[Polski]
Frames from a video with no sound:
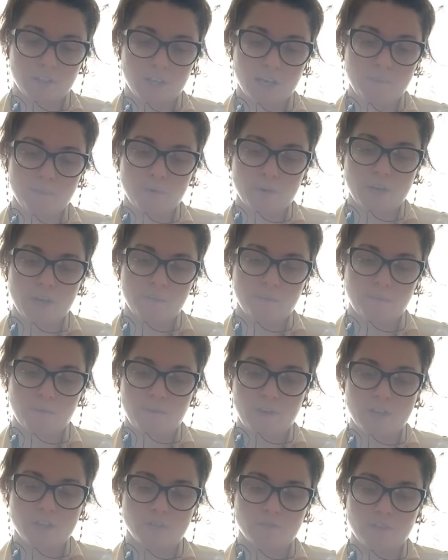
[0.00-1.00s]
jemu jej
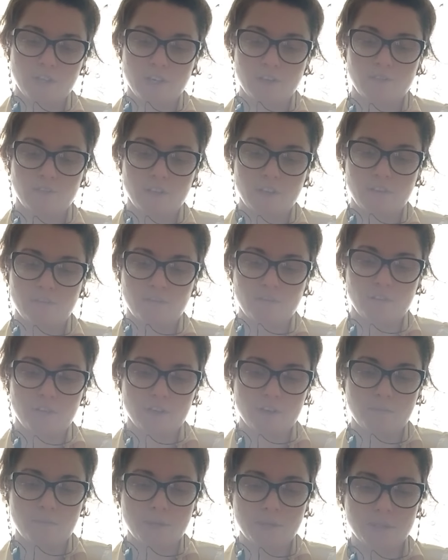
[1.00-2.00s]
powiedzieć w tej chwili, w
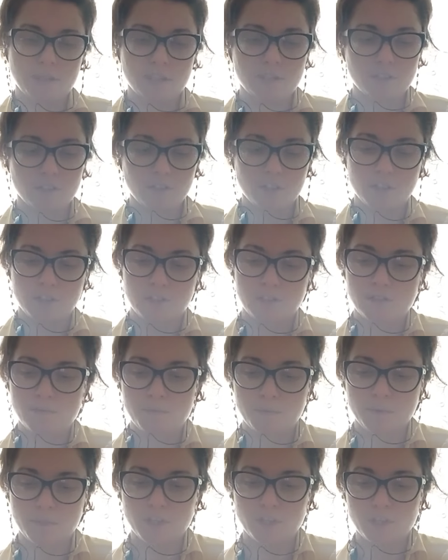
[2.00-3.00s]
chwili obecnej, co
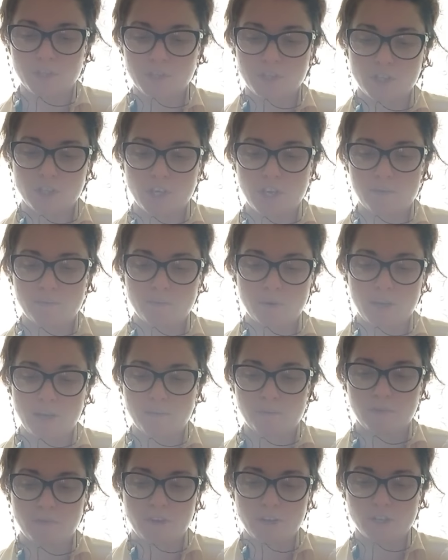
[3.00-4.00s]
lub co chcesz jemu jej
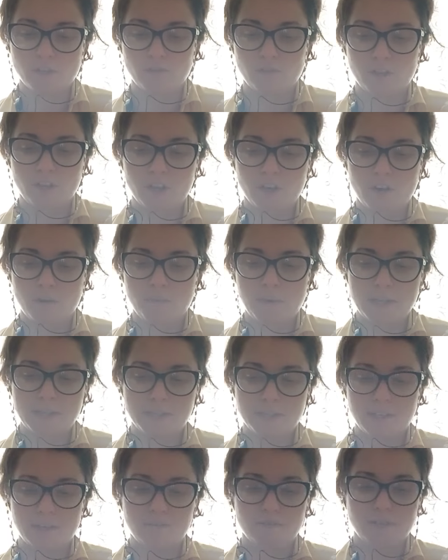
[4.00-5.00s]
powiedzieć w chwili
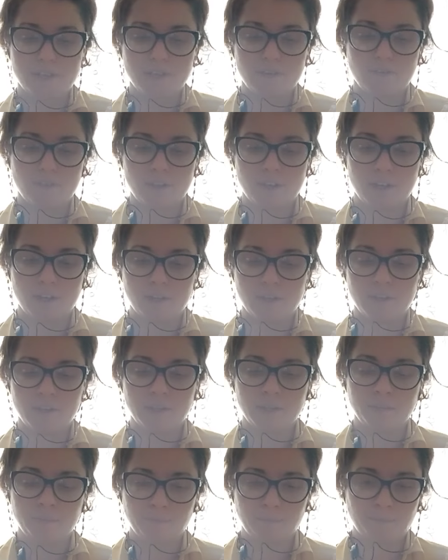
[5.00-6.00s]
obecnej, w tej chwili.
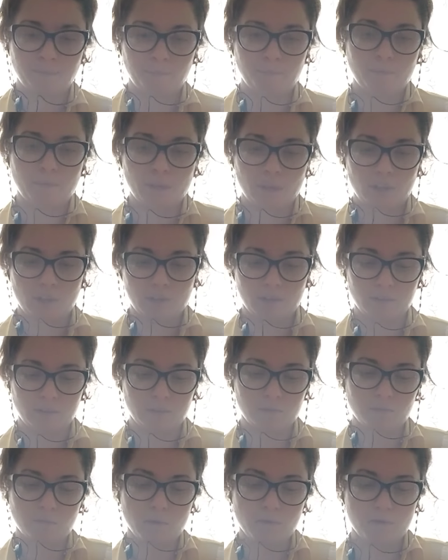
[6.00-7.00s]

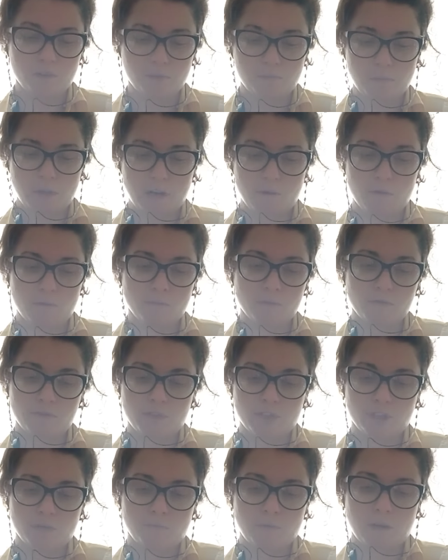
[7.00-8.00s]
Mów śmiało,
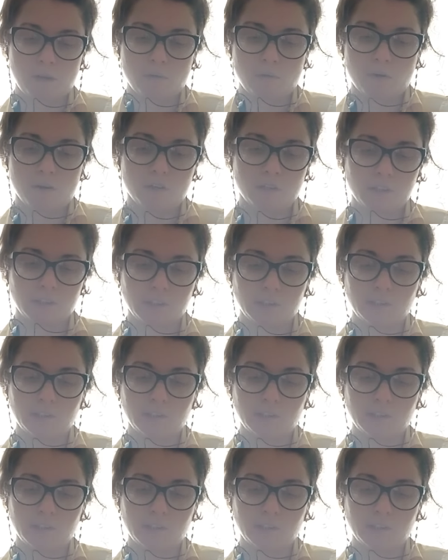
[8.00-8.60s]
mówcie śmiało.